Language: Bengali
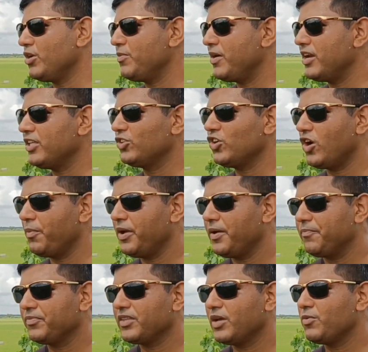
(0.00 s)
মহিমান্বিত
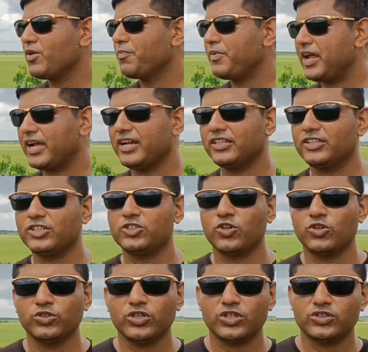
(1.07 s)
হবে এবং প্রাকৃতিক
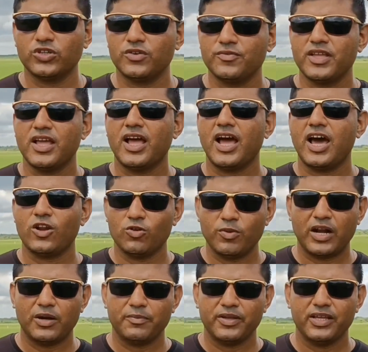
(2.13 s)
সৌন্দর্য
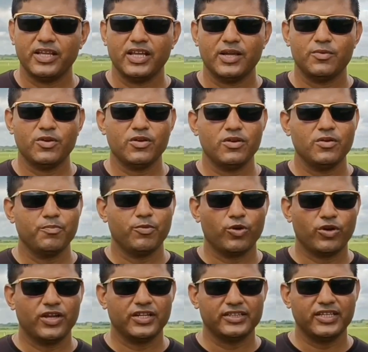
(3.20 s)
আরও বাড়বে এবং
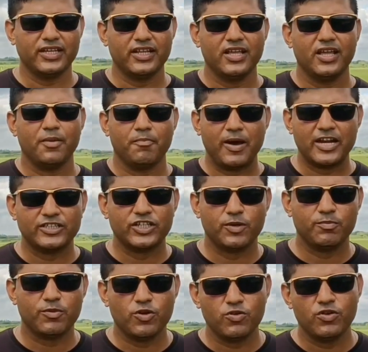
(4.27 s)
প্রকৃতির
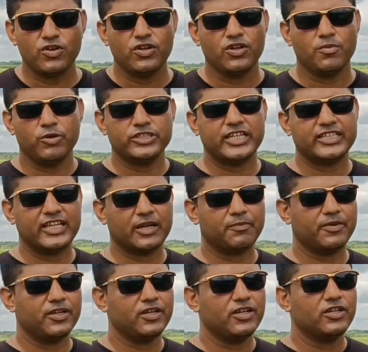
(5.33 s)
ভারসাম্যও বজায়
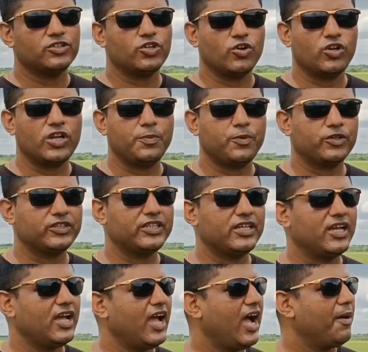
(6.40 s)
থাকবে সকলের
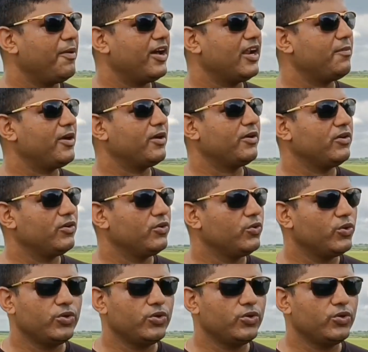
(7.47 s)
প্রতি আবার আমার